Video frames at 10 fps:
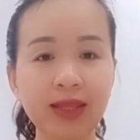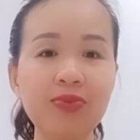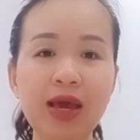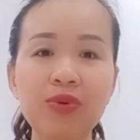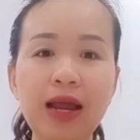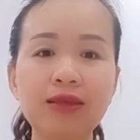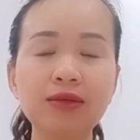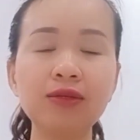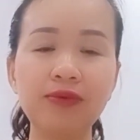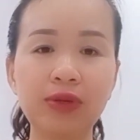tiếp theo nữa là
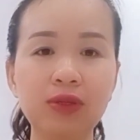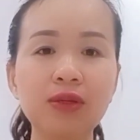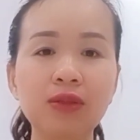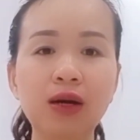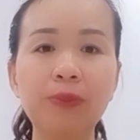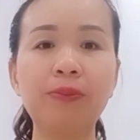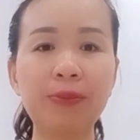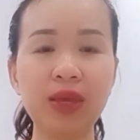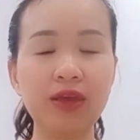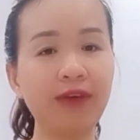những người về trường hợp mà
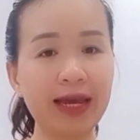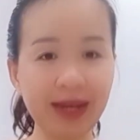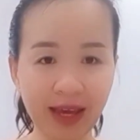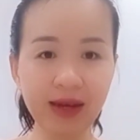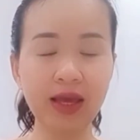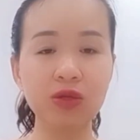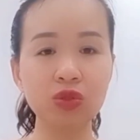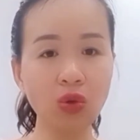bị vẫy nến này